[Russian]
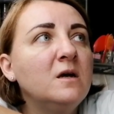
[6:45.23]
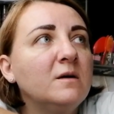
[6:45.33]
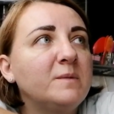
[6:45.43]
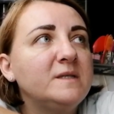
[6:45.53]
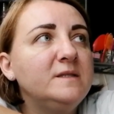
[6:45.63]

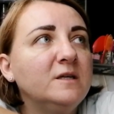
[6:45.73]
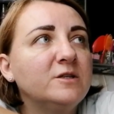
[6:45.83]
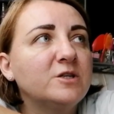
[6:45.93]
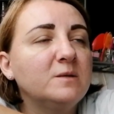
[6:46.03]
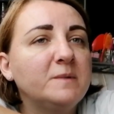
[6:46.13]
по
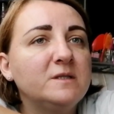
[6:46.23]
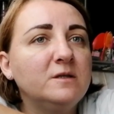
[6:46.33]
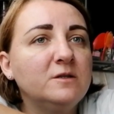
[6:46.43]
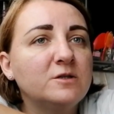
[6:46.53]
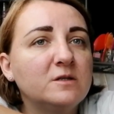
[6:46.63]
стеночке, по
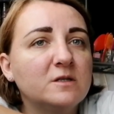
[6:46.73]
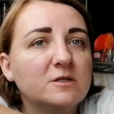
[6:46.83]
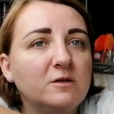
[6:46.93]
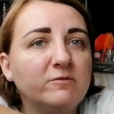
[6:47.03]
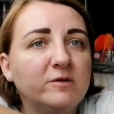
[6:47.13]
стеночке
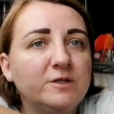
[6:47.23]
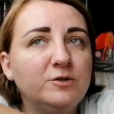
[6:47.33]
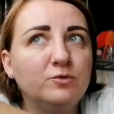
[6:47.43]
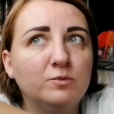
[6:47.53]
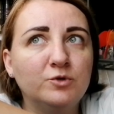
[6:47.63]
зашла в
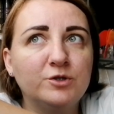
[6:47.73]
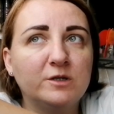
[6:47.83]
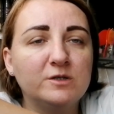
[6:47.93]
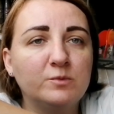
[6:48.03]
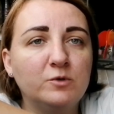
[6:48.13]
квартиру, муж так
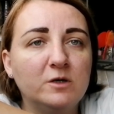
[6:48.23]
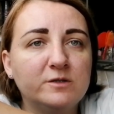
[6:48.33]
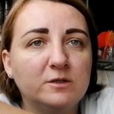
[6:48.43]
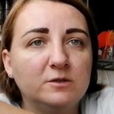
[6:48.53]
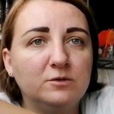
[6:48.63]
испугался,
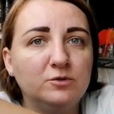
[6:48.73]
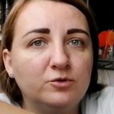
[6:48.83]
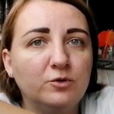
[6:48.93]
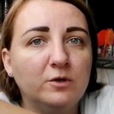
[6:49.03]
говорит, ты чё?